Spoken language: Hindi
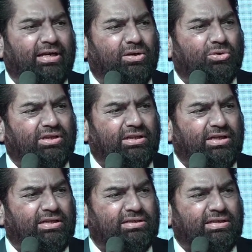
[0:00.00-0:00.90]
ढेर होता
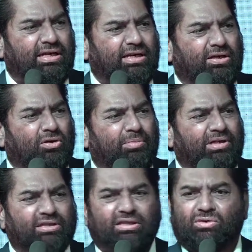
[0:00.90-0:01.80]
था कि इसके एक
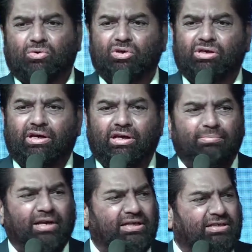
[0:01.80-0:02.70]
किलोमीटर तक कोई
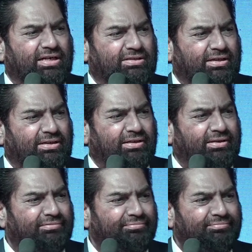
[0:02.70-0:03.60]
करीब नहीं जा सकता
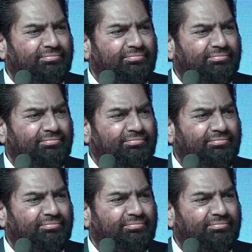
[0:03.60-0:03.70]
था